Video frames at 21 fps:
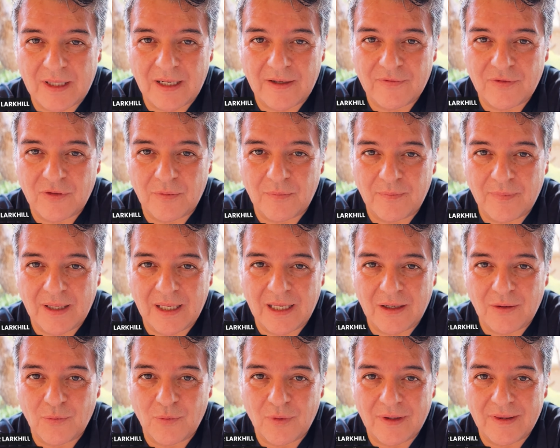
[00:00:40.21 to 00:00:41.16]
vom
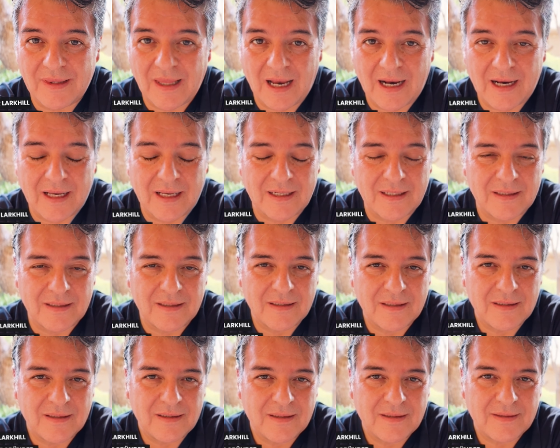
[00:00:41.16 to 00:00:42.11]
Krankenhaus zurück, wo ich
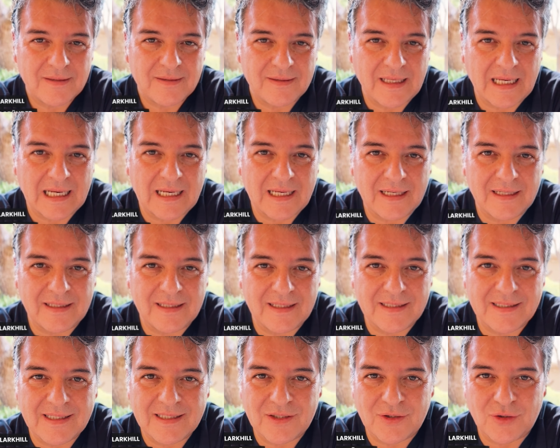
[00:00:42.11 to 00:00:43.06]
bei Duncan war.
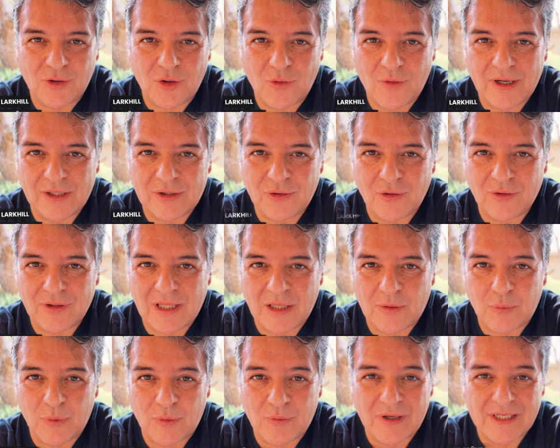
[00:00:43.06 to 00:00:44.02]
Duncan ist,
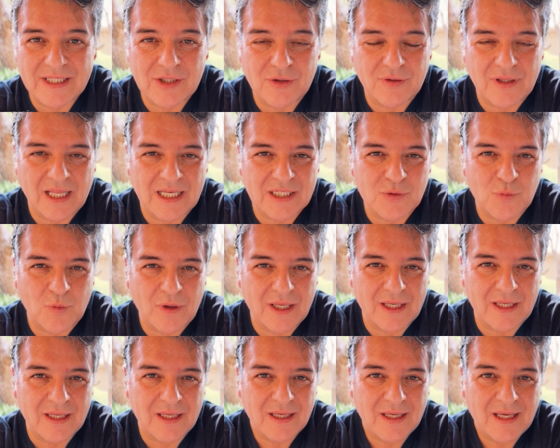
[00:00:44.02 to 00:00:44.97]
wie ihr wisst, ein
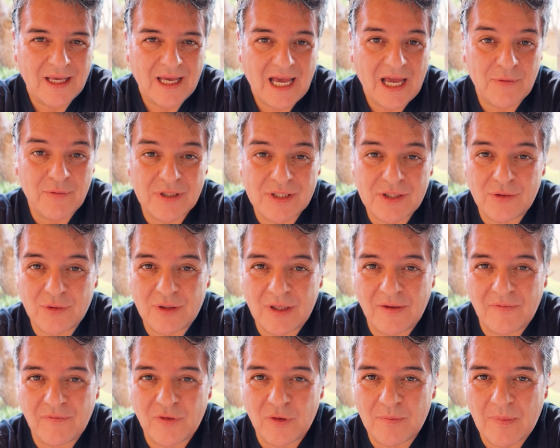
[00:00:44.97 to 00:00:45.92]
Hund, den wir letzte
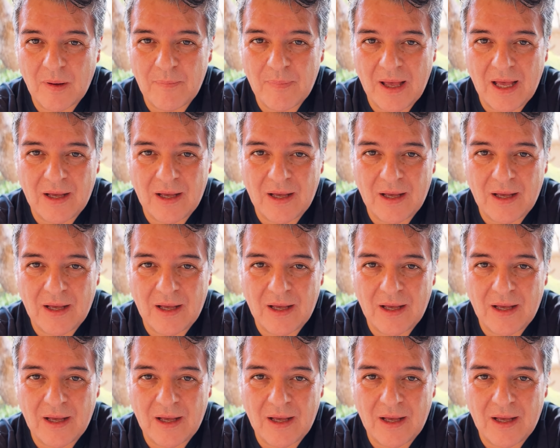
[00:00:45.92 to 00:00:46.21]
Woche gerettet